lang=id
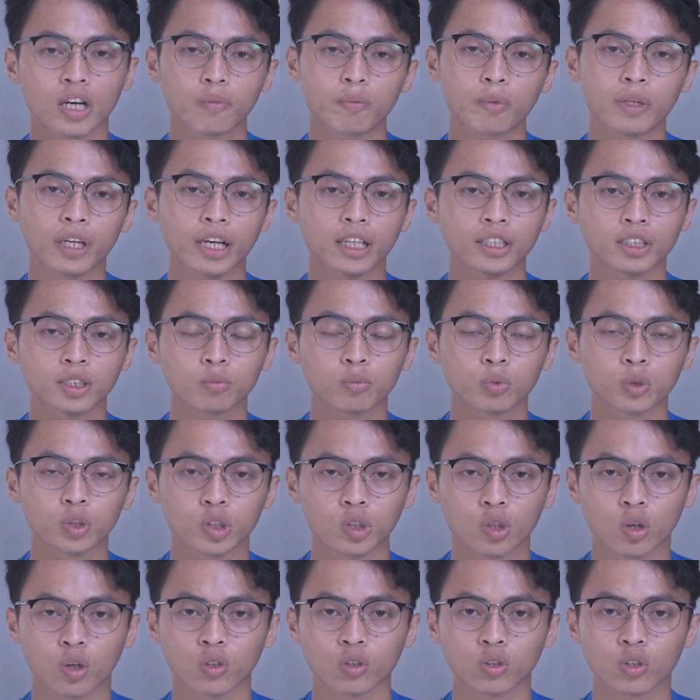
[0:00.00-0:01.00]
aplikasi
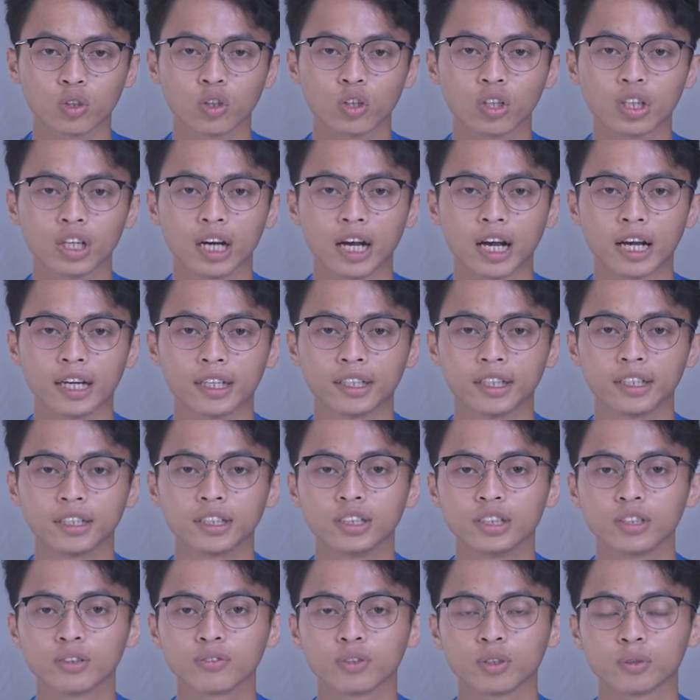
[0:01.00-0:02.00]
musik kontrol yang ada
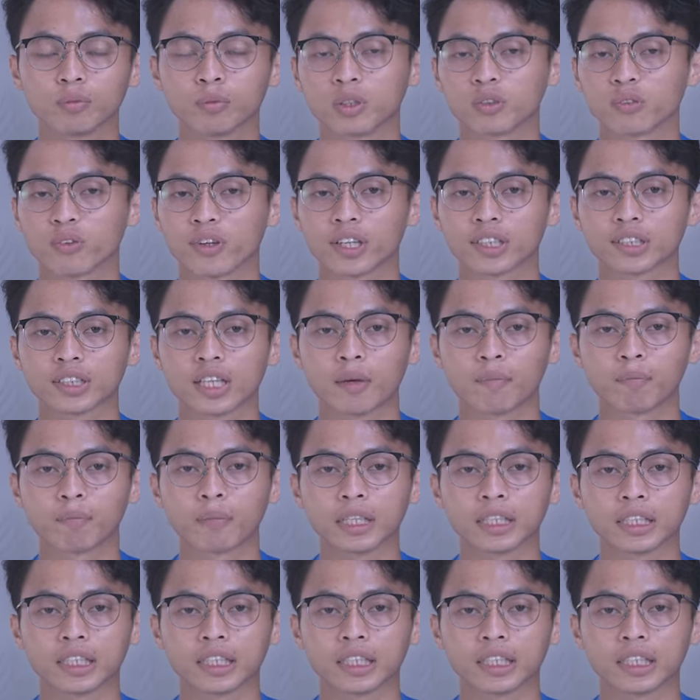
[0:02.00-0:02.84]
di Fitbit Versa 4